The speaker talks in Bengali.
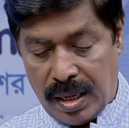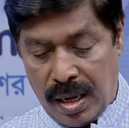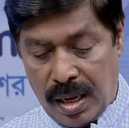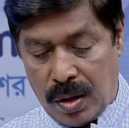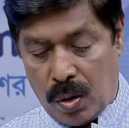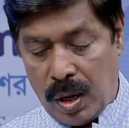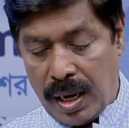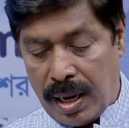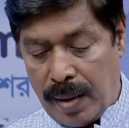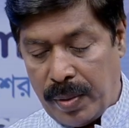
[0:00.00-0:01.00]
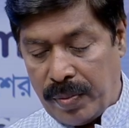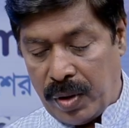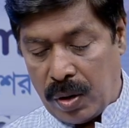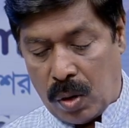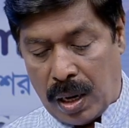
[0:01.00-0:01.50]
রোহিঙ্গা ক্যাম্পে ফের
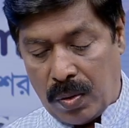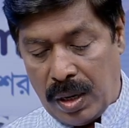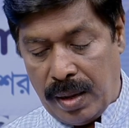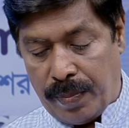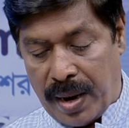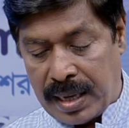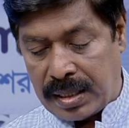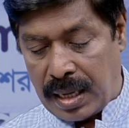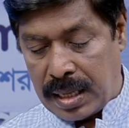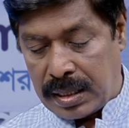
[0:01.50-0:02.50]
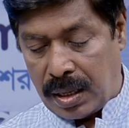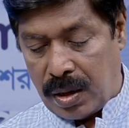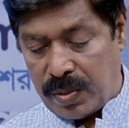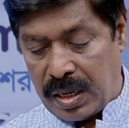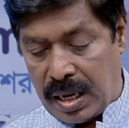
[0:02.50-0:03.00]
গোলাগুলি পাঁচ আরসা
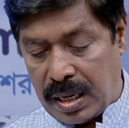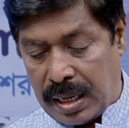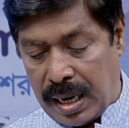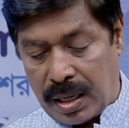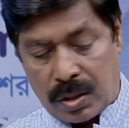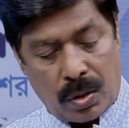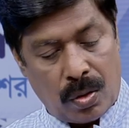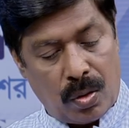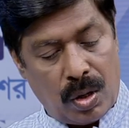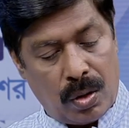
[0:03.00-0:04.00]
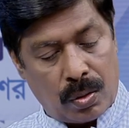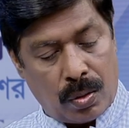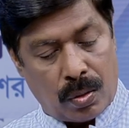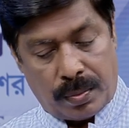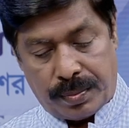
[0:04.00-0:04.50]
কমান্ডার ক্যাডার সহ নিহত
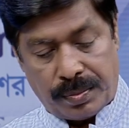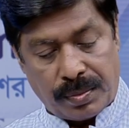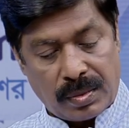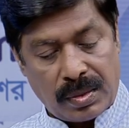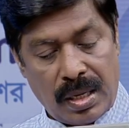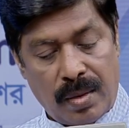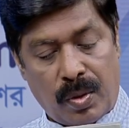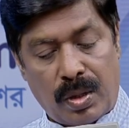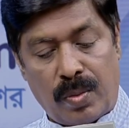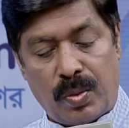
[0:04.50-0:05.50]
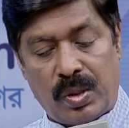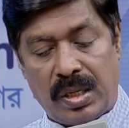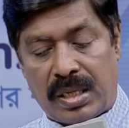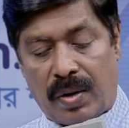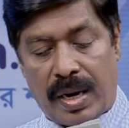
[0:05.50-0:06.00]
প্রধানমন্ত্রী
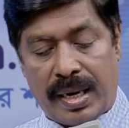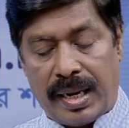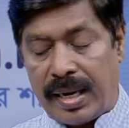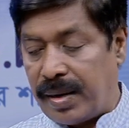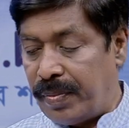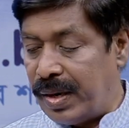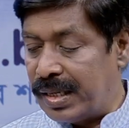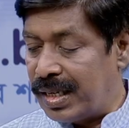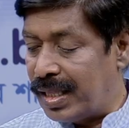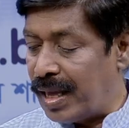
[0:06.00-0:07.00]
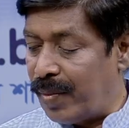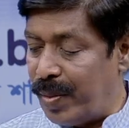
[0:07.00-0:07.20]
চাওয়ায় ক্রিকেটে ফিরেছেন তামিম